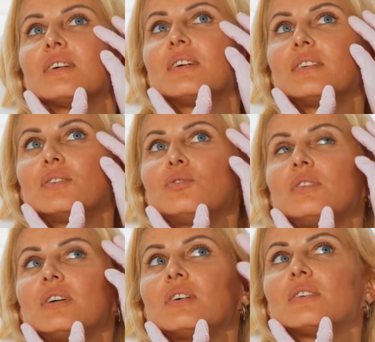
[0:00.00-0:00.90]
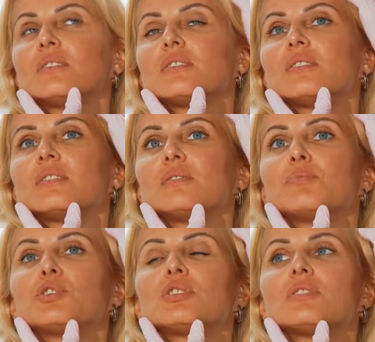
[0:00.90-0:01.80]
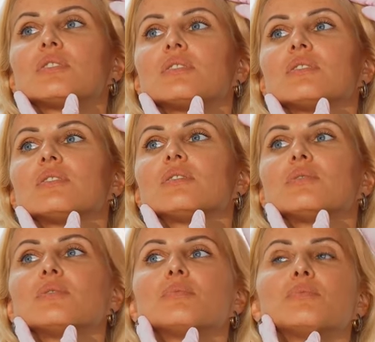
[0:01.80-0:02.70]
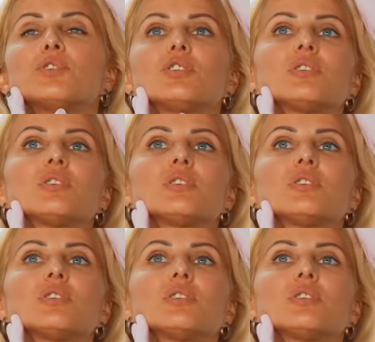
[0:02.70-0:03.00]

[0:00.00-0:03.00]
makatulong sa pag-treat ng melasma nyo ang maibigay sa inyo.